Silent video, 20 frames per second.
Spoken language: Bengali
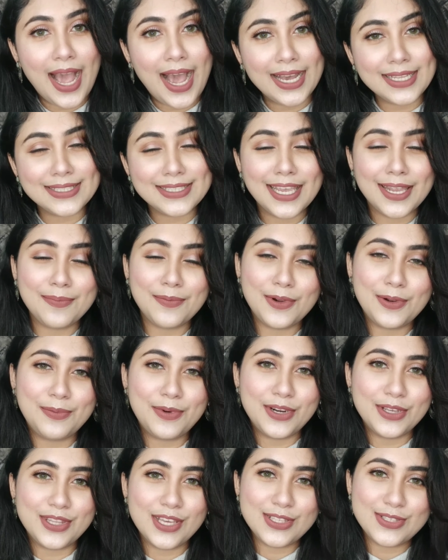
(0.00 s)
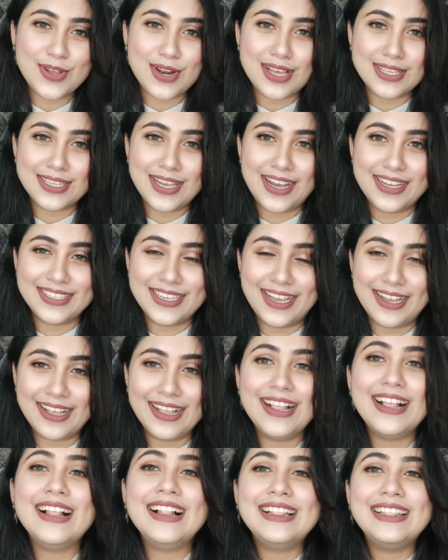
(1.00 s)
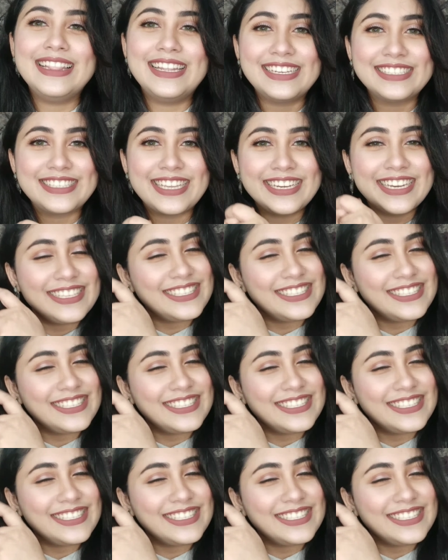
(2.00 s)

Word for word: আজকে মূল ভিডিওতে চলে যাওয়া যাক লেটস গেট